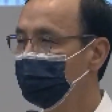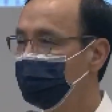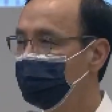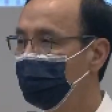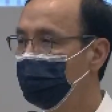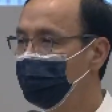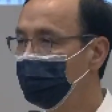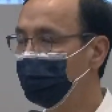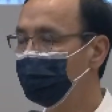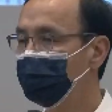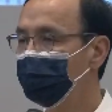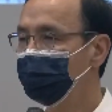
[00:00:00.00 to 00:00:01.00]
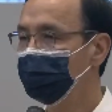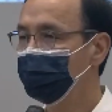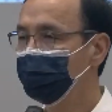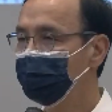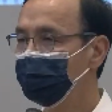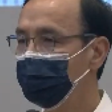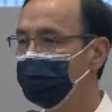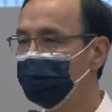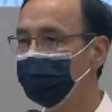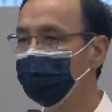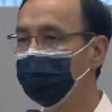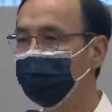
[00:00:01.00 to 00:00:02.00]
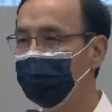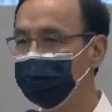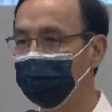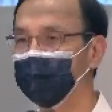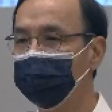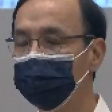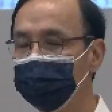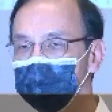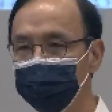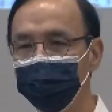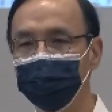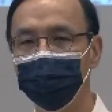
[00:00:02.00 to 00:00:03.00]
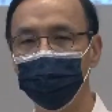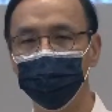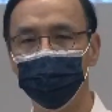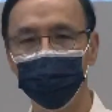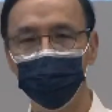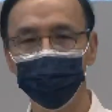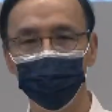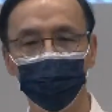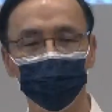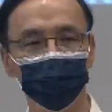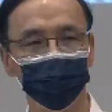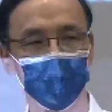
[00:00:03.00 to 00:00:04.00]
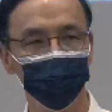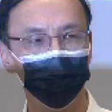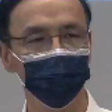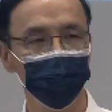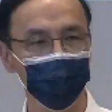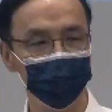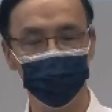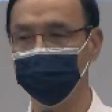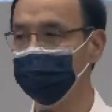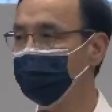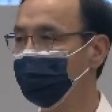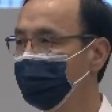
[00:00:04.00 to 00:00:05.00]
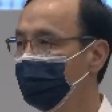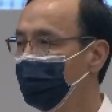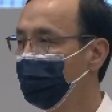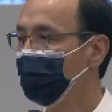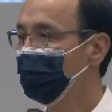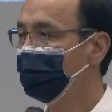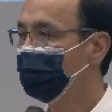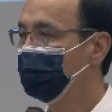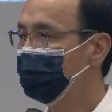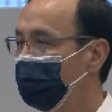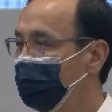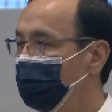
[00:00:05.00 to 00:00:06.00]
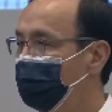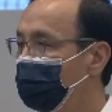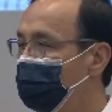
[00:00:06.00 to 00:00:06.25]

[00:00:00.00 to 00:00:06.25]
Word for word: 能够提出非常具体明确的桃园的愿景，让我们的